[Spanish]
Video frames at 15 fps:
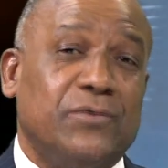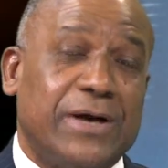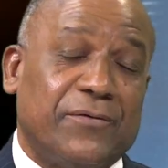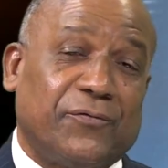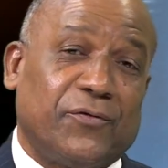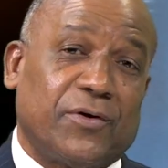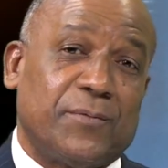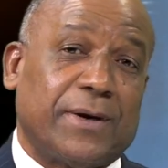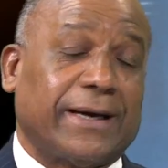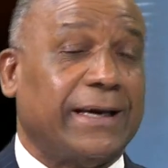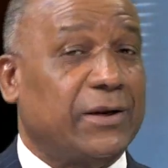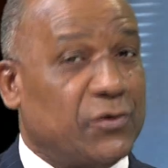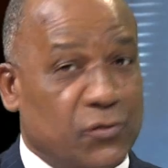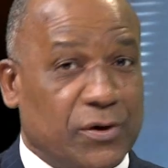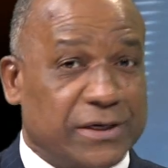forma que
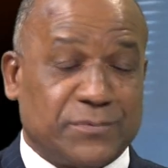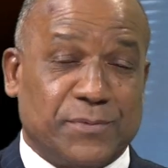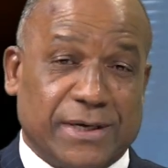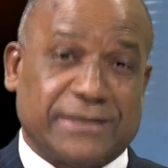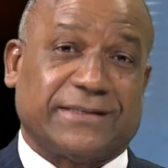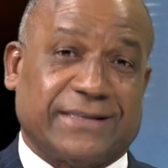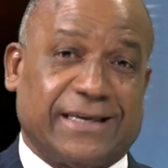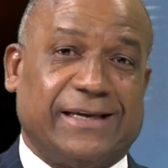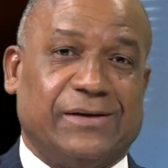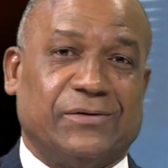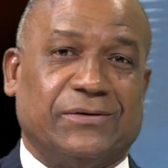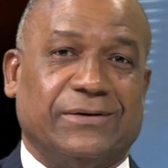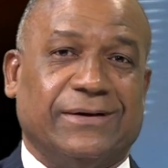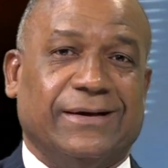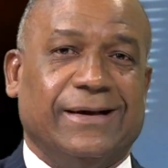no es mi estilo,
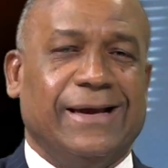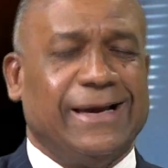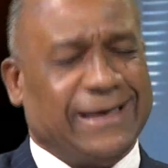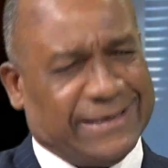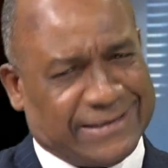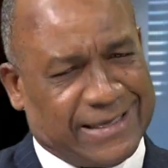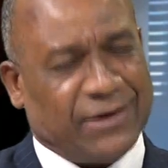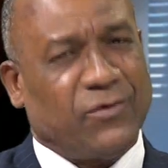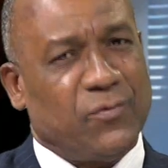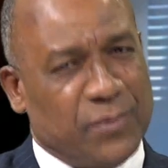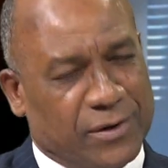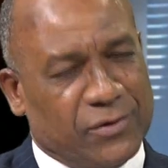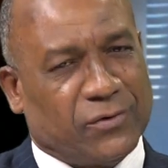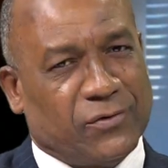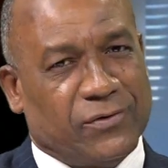que está
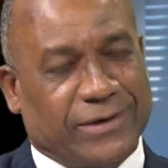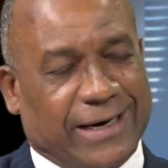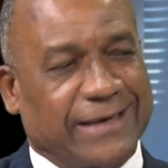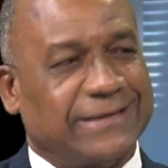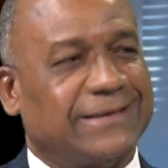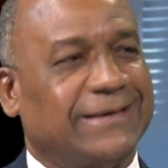comiendo con grasa.